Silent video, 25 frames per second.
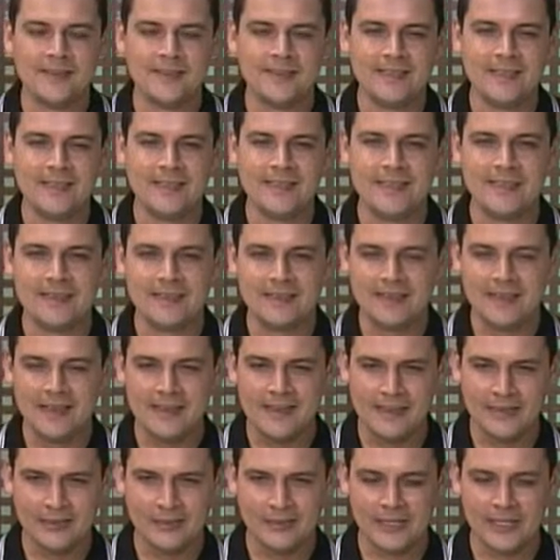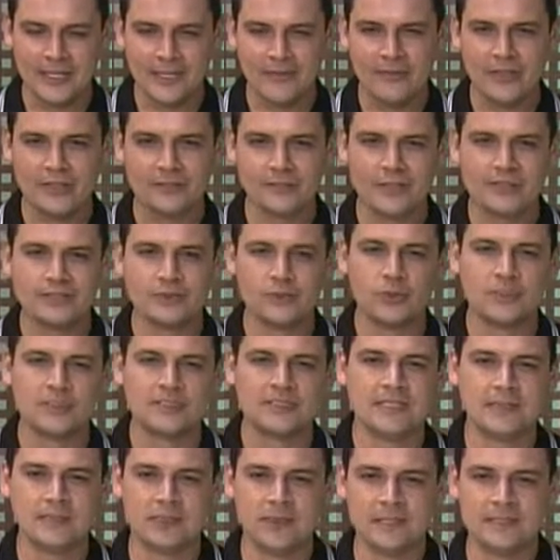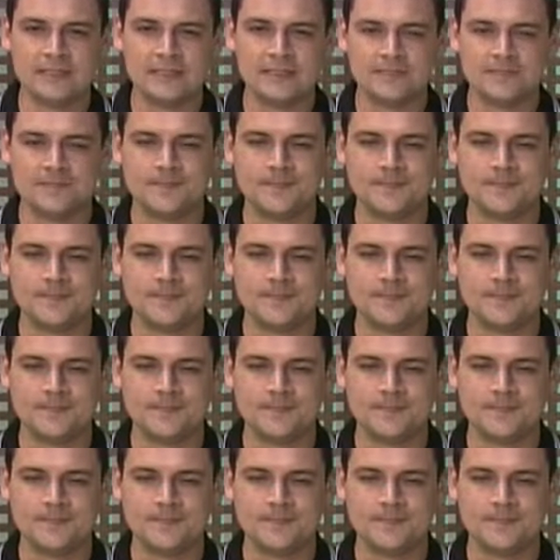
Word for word: e ganhando cada vez mais torcedores.